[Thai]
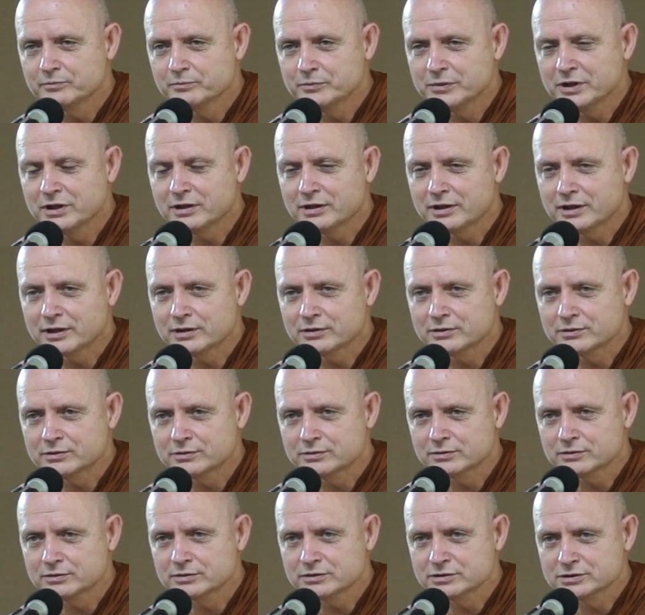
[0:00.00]
เมื่อเรา
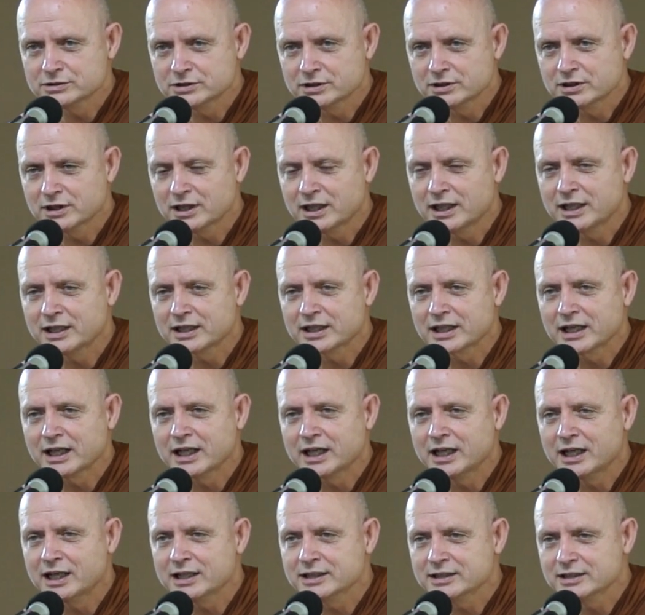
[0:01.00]
เจออา
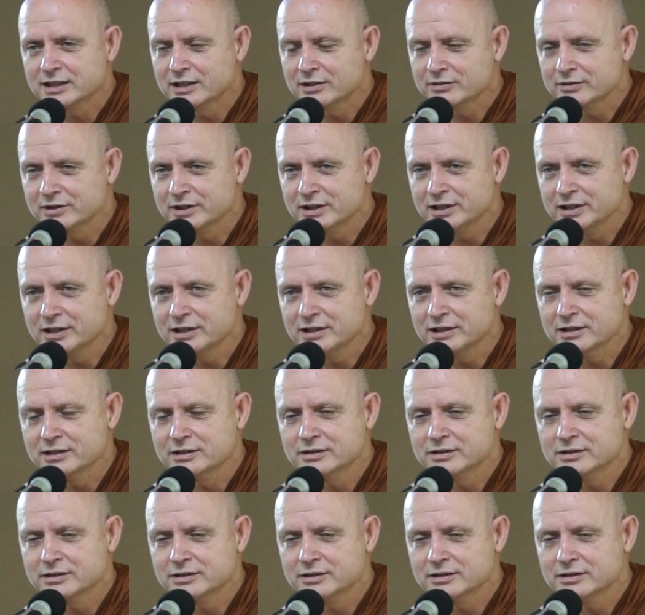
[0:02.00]
การเหล่านี้